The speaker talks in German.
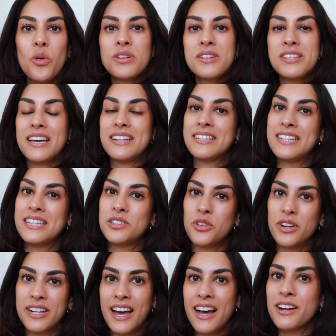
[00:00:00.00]
und es hat nicht
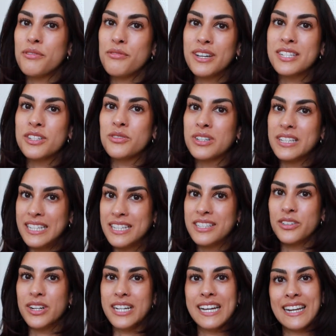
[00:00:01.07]
doll nachgefettet und nicht
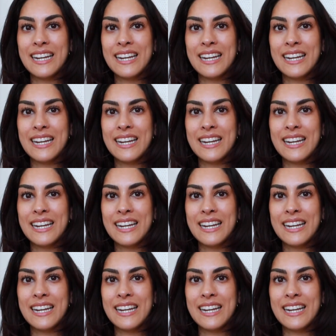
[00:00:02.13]
doll